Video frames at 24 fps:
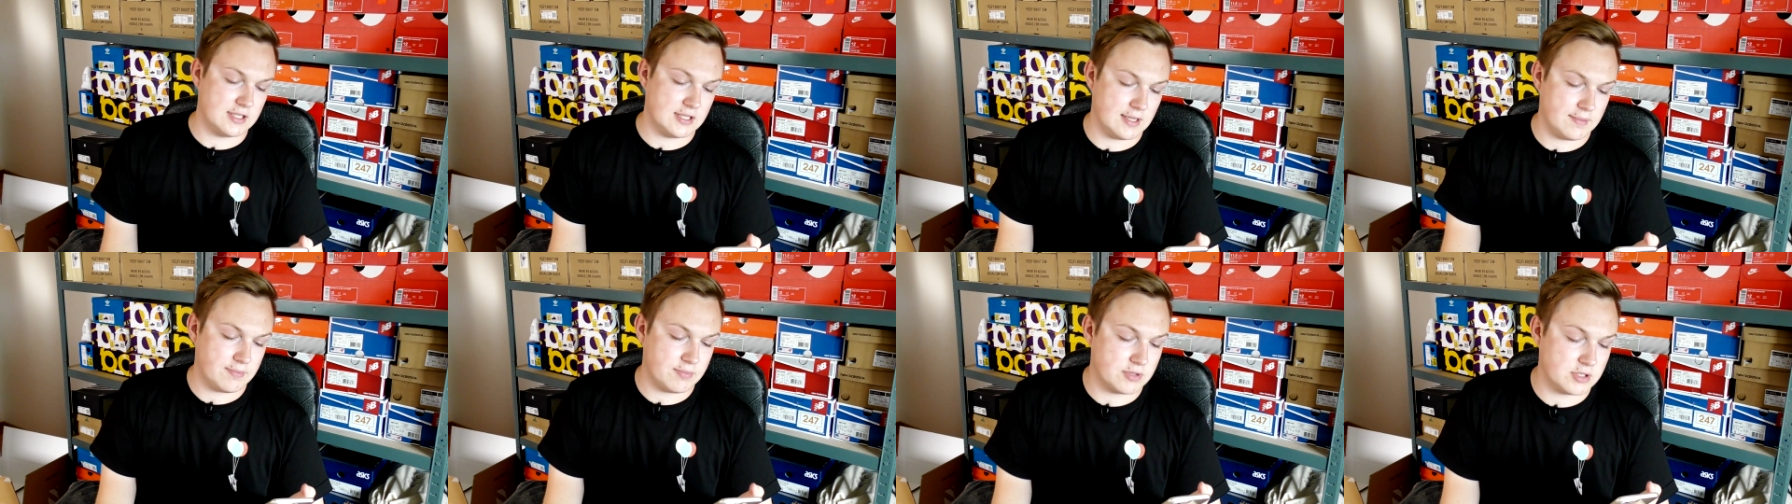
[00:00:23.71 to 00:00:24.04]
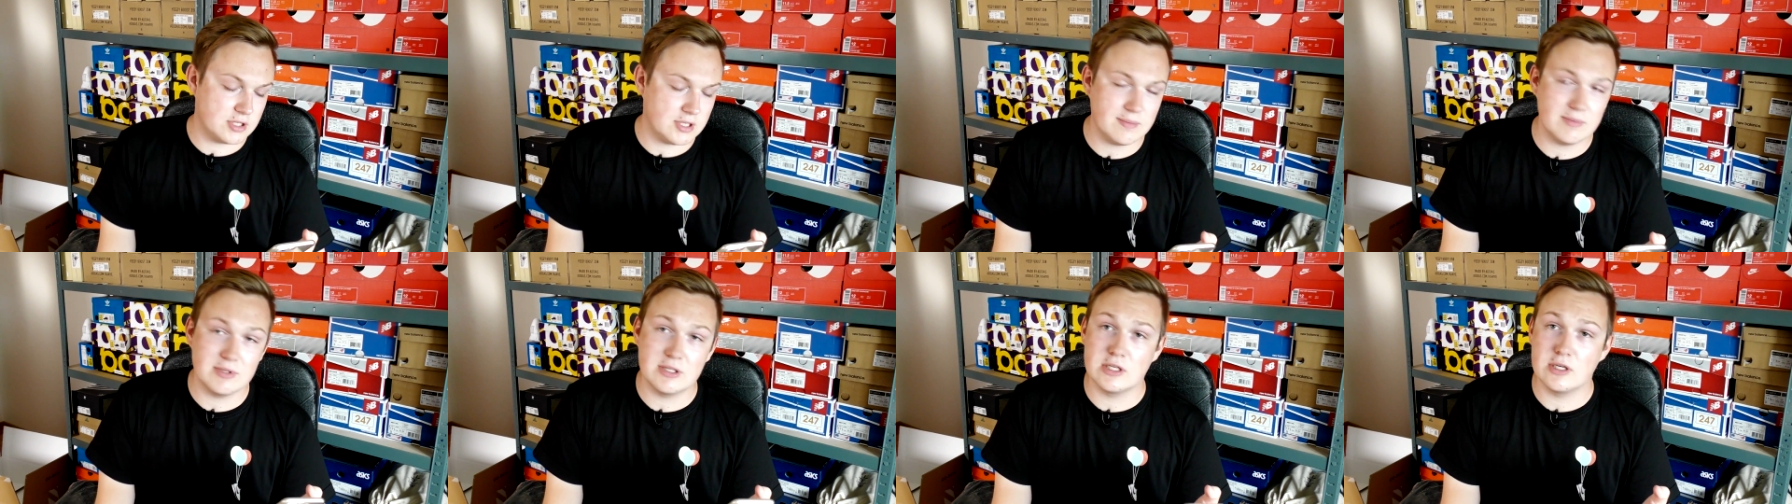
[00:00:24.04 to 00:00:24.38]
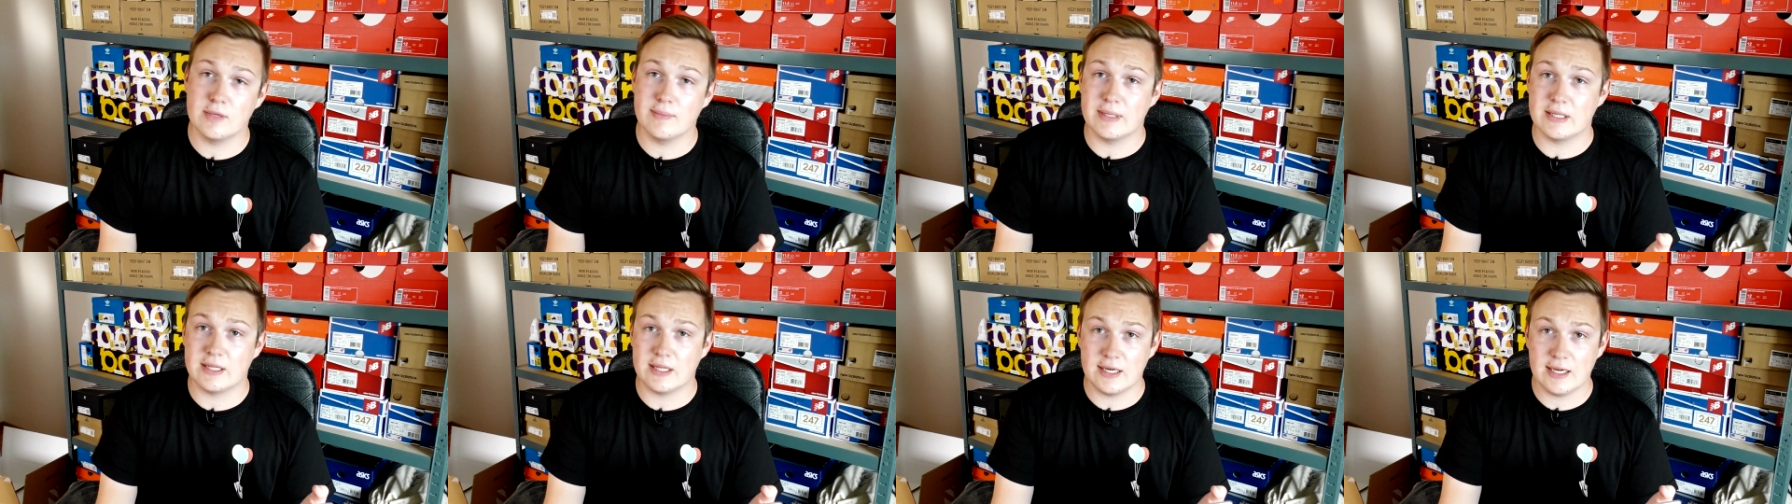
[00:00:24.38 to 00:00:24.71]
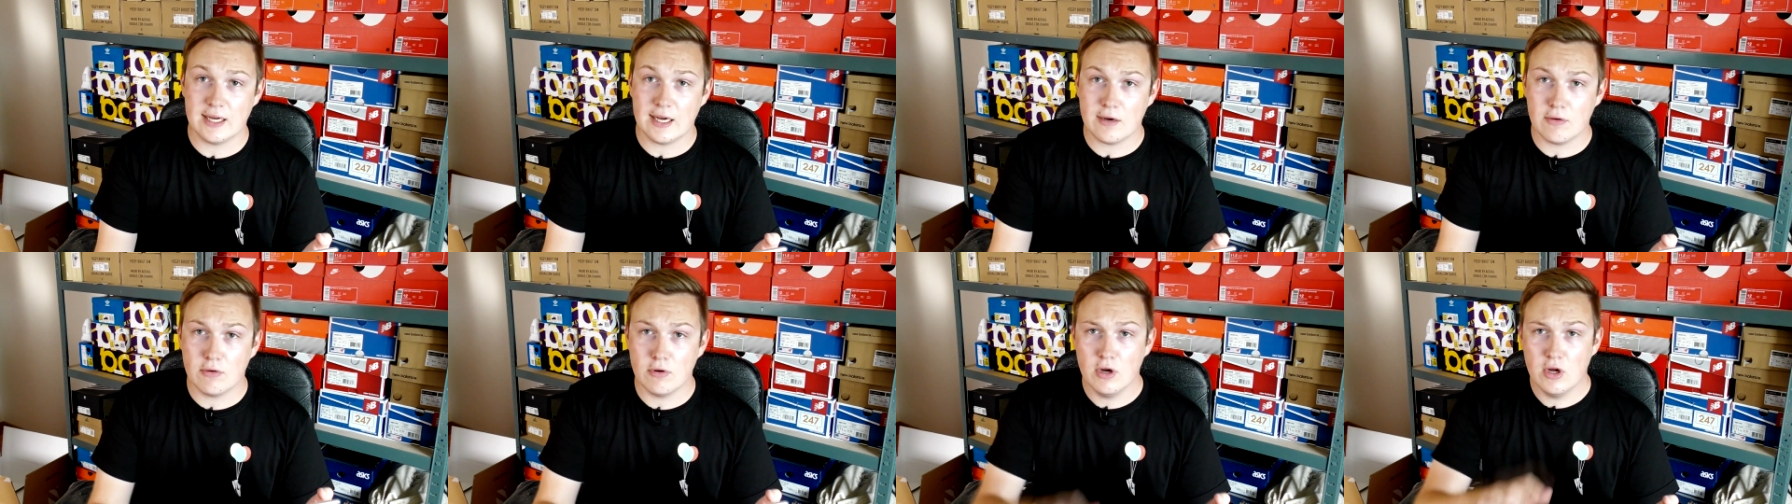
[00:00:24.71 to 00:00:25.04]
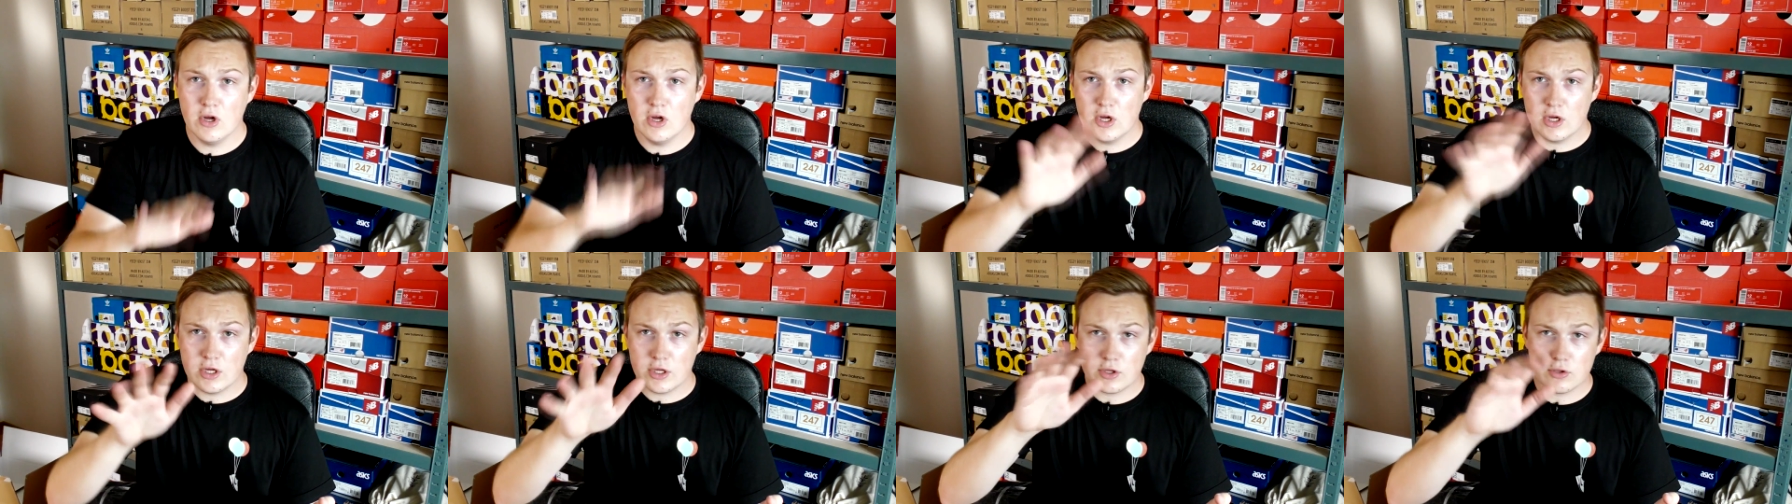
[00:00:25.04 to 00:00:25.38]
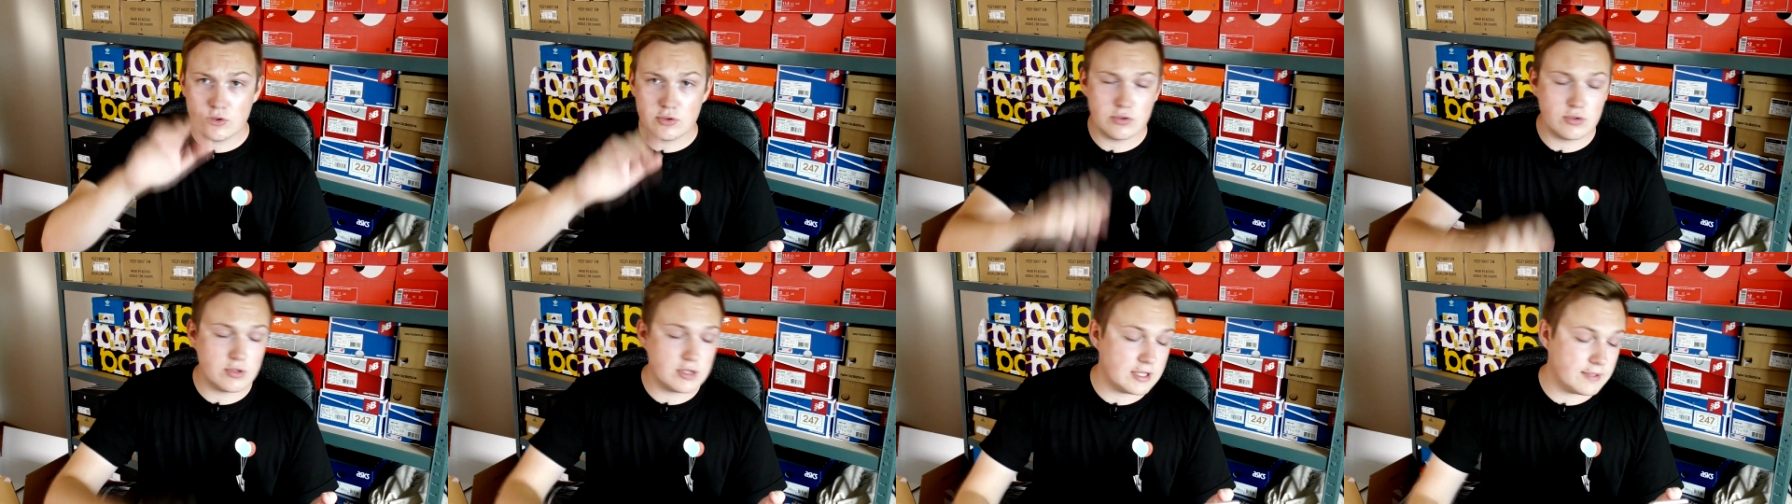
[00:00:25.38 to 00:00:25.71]
na potrzeby tego materiału i
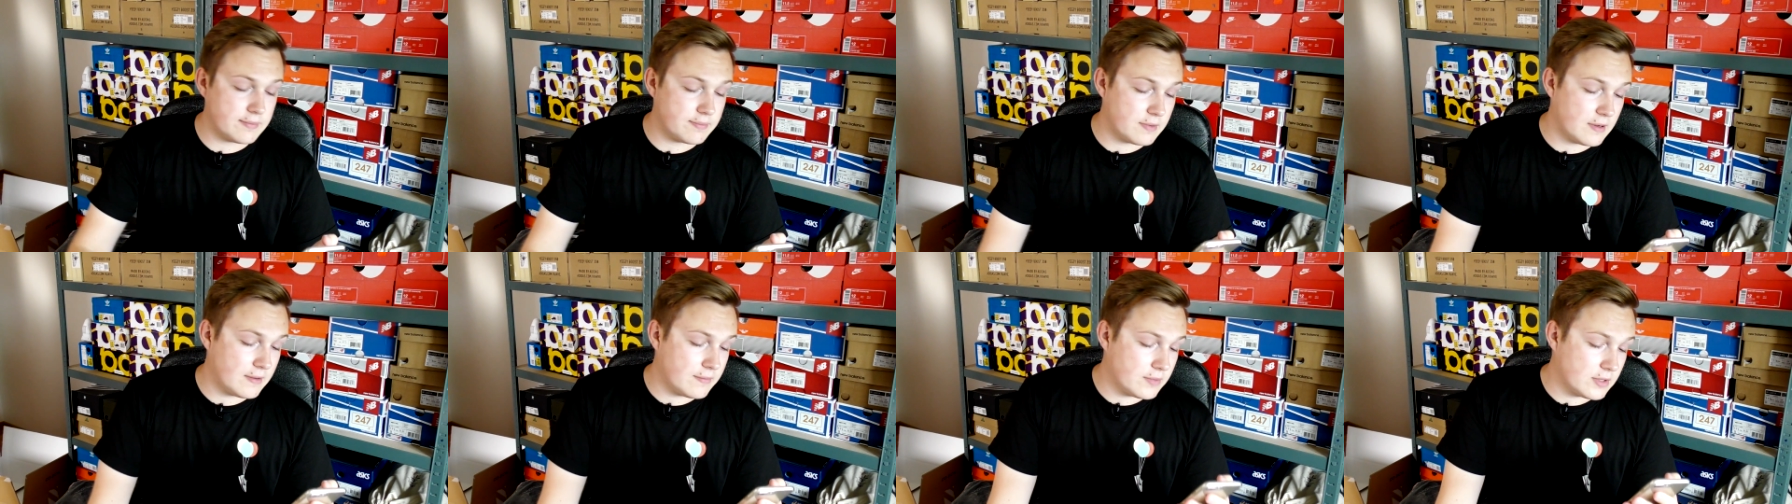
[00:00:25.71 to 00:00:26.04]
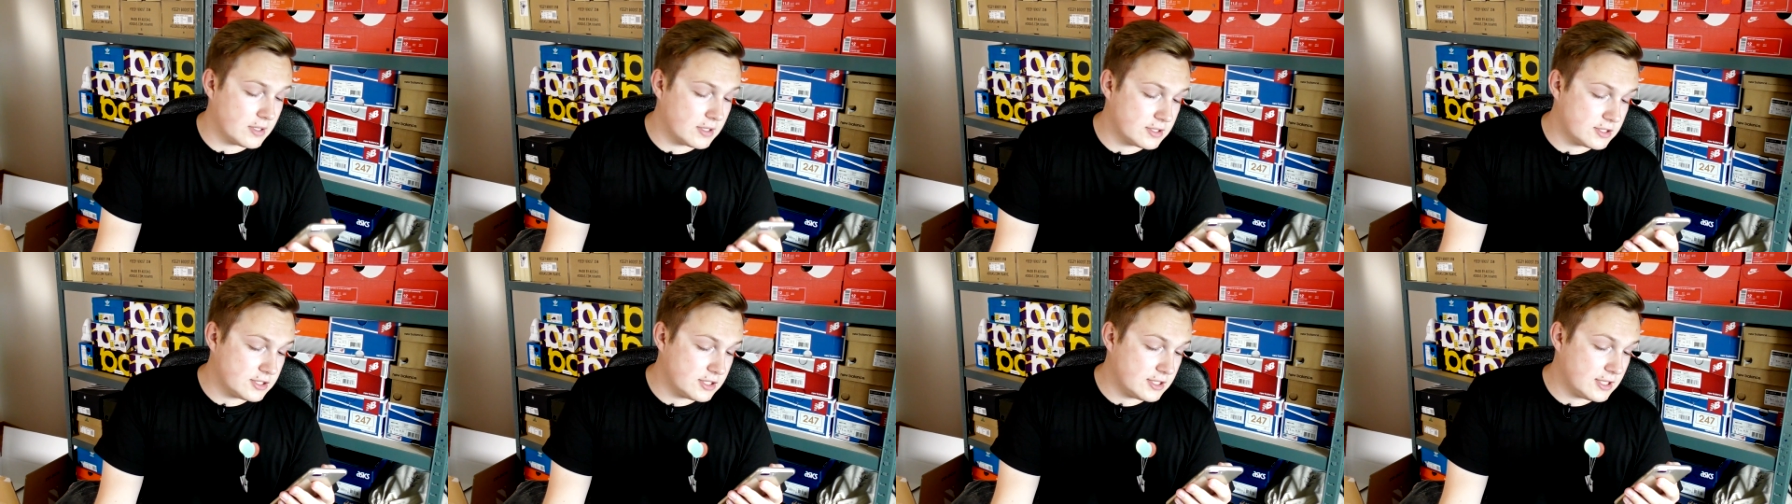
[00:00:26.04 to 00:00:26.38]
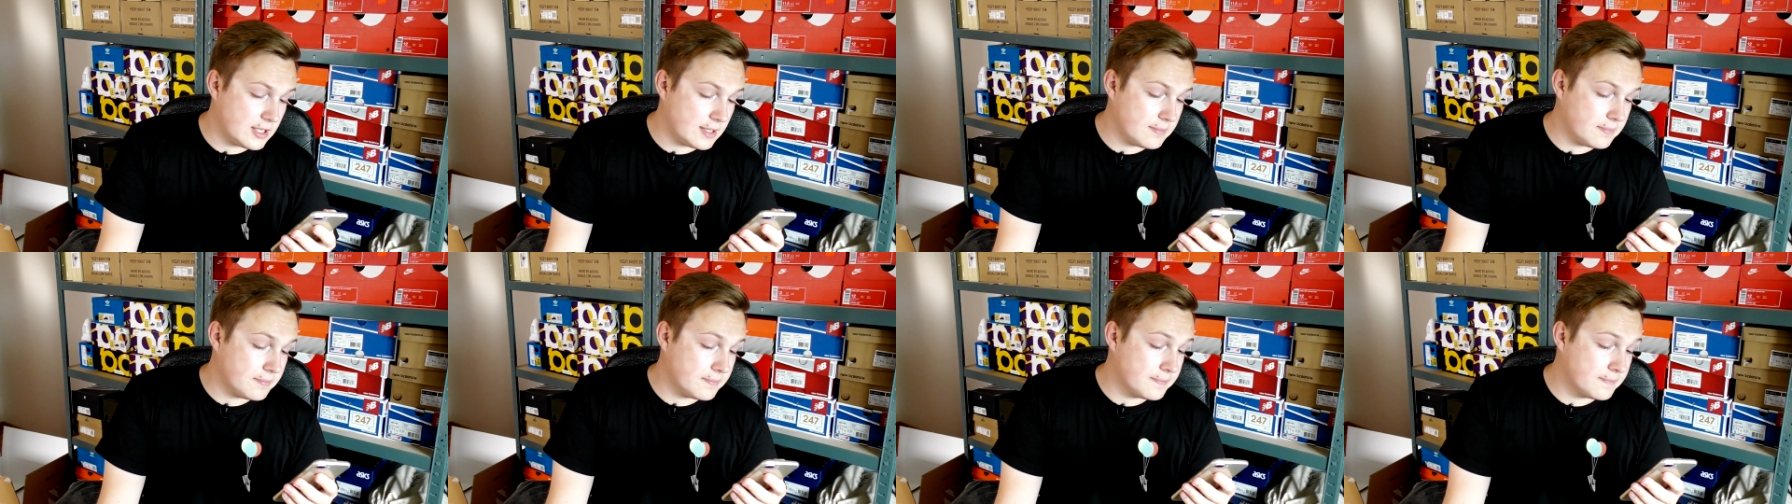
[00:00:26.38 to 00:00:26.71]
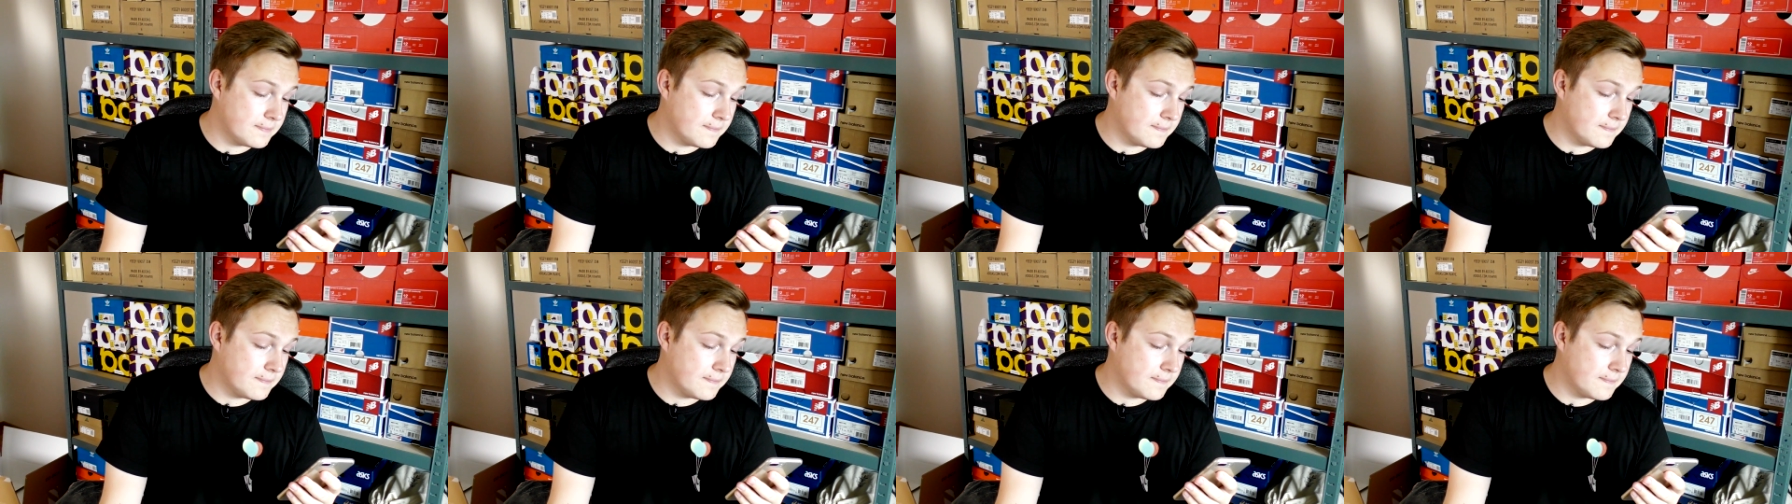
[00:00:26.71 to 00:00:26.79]
już tutaj pan e, czytam.